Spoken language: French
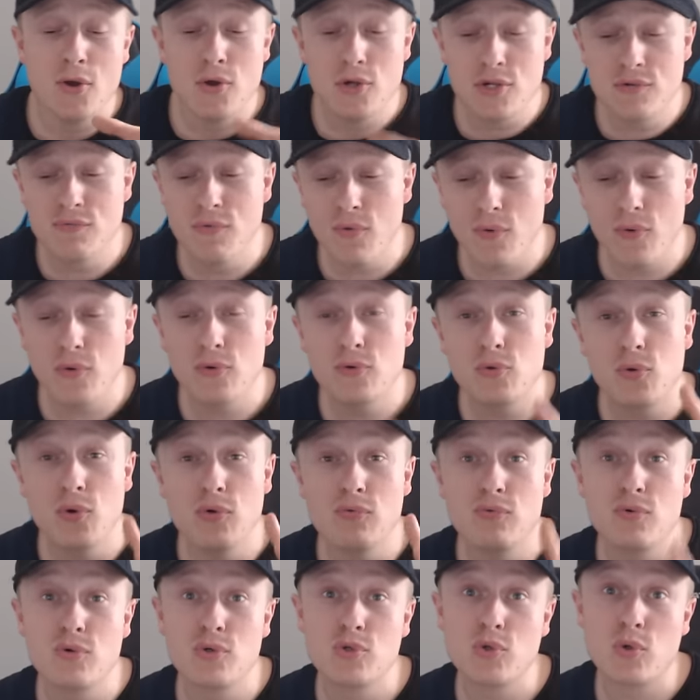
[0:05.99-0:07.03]
Je vous
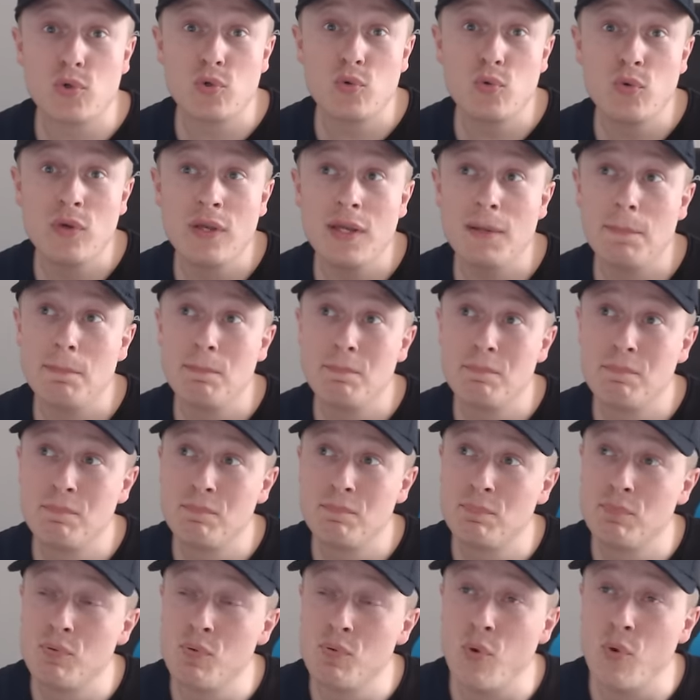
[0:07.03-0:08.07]
retrouve aujourd'hui
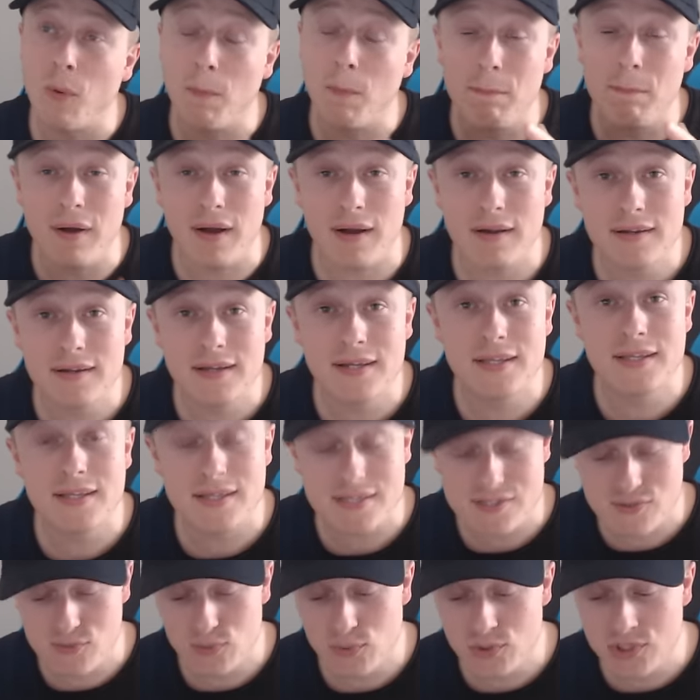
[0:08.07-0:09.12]
pour parler
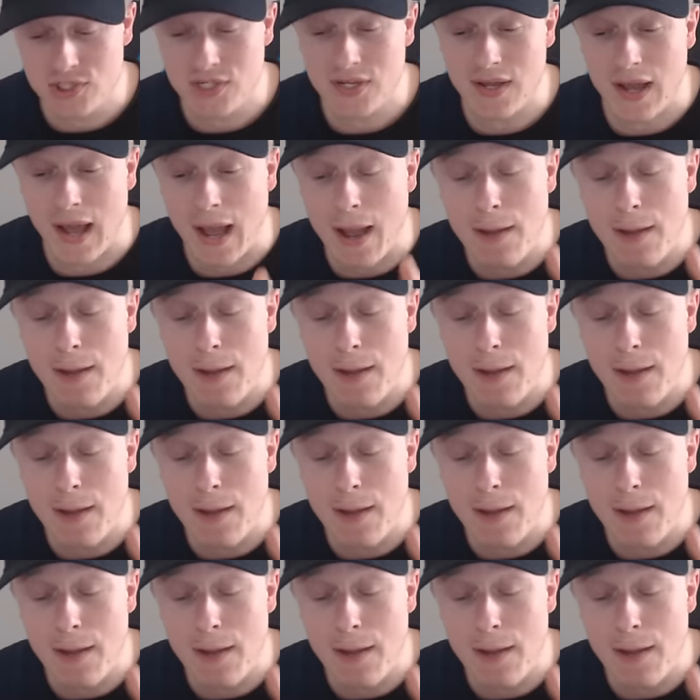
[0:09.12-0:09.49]
d'un sujet